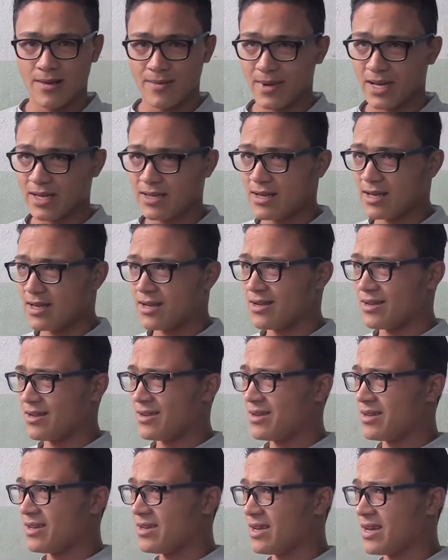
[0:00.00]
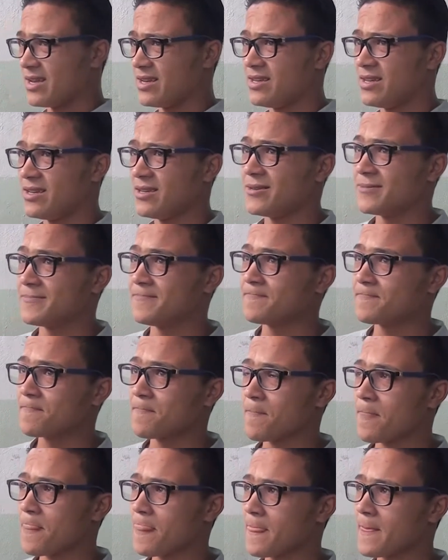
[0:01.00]
بعدين يعني
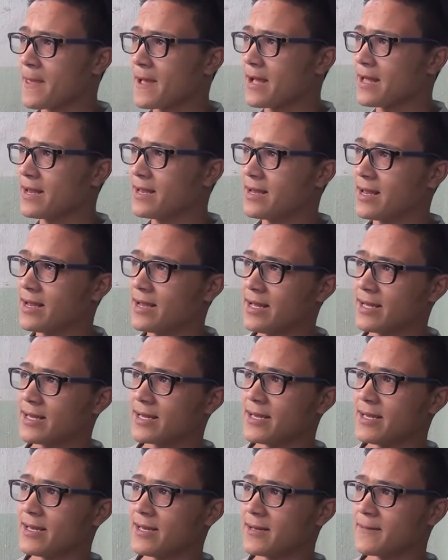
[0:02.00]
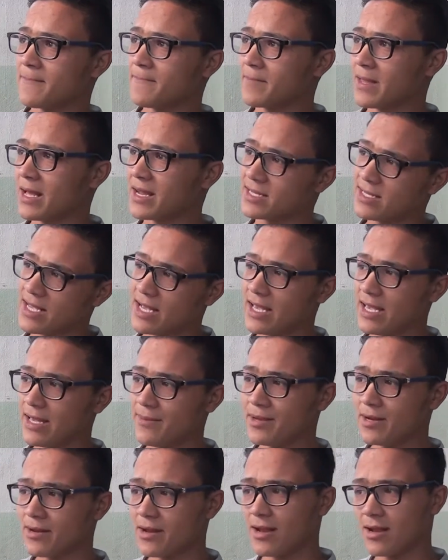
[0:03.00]
خلينا نحكي ارزاق هي
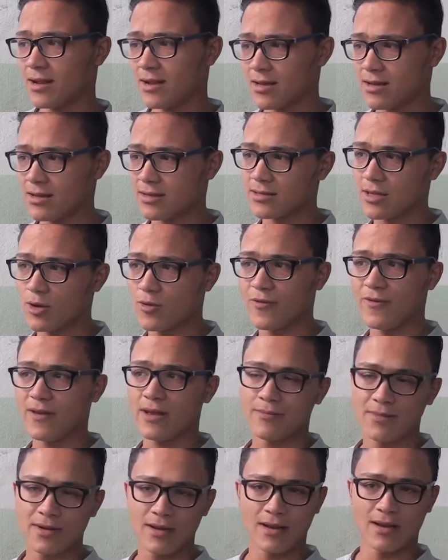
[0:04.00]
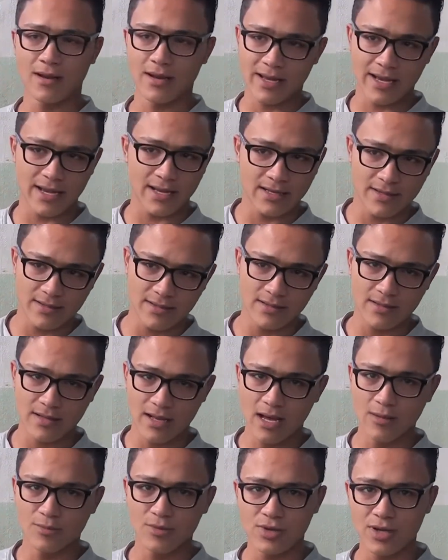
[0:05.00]
من الله توفيق من الله يعني
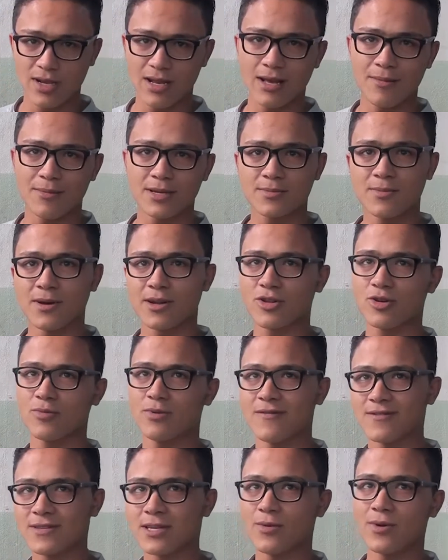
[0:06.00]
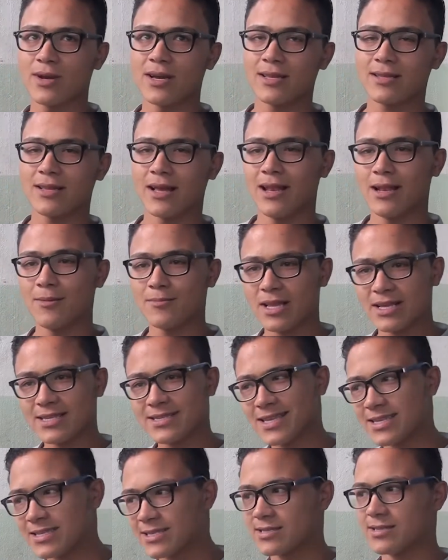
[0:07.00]
الحمد لله بس برضه بنفس الوقت تعلمت
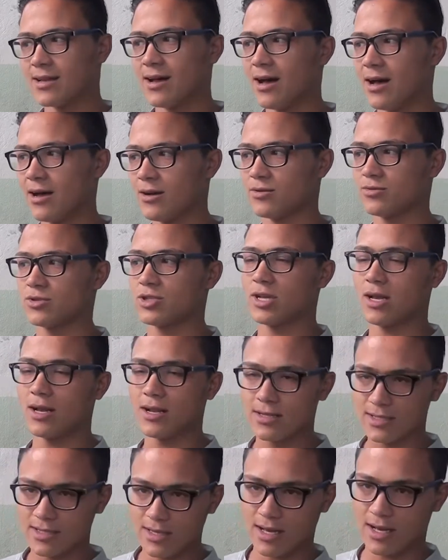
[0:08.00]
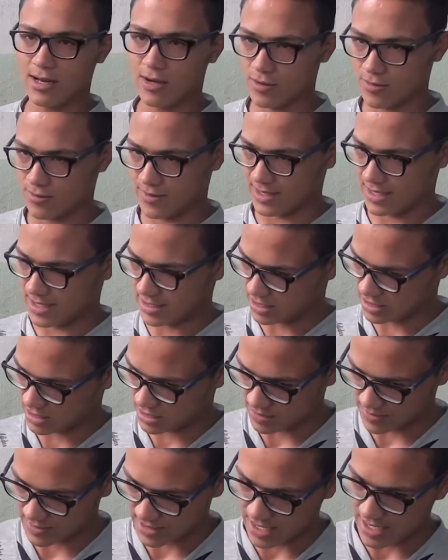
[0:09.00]
اسست صح واشتغلت صح وبديت
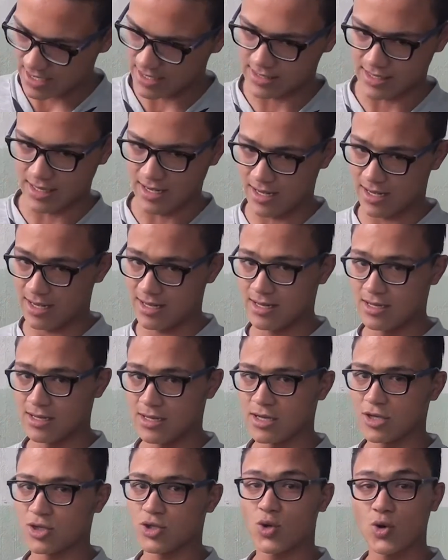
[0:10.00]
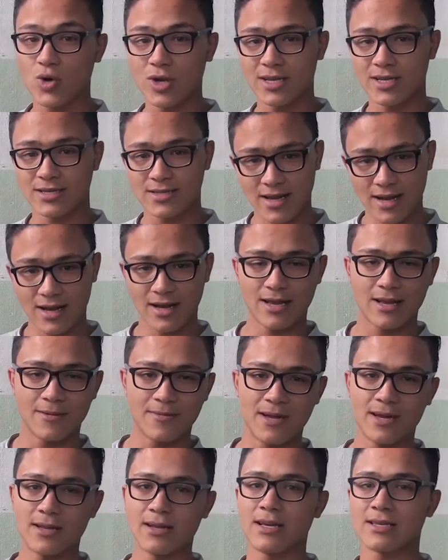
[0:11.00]
بدايه صح شغلي صح
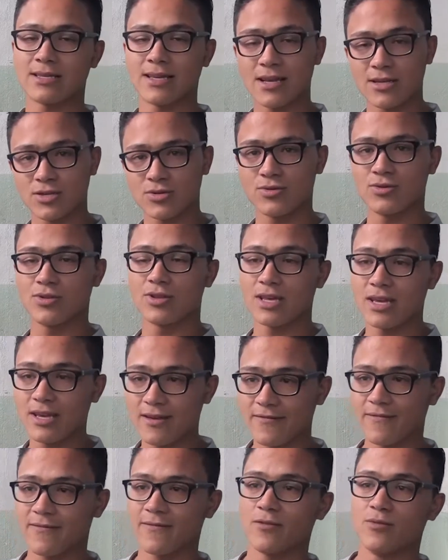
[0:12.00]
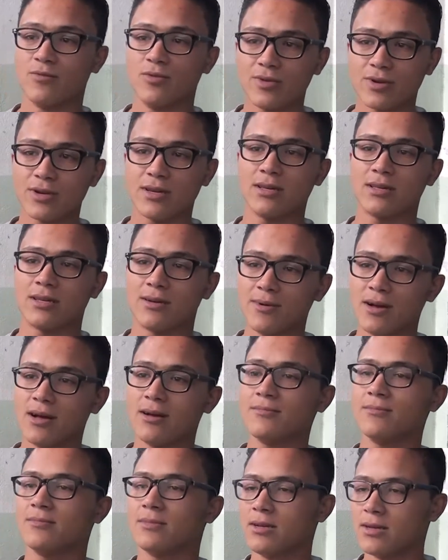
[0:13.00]
كمان اساسه نظيف اموري
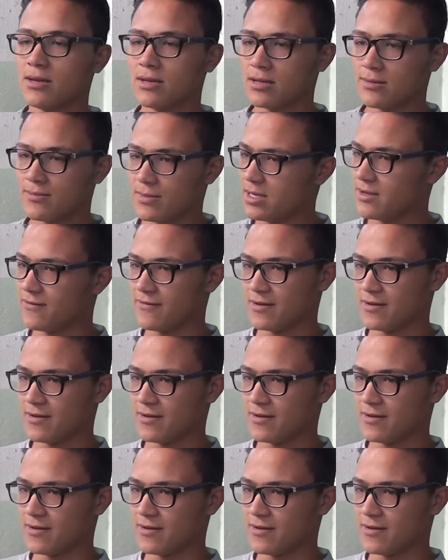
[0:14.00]
تمام 100%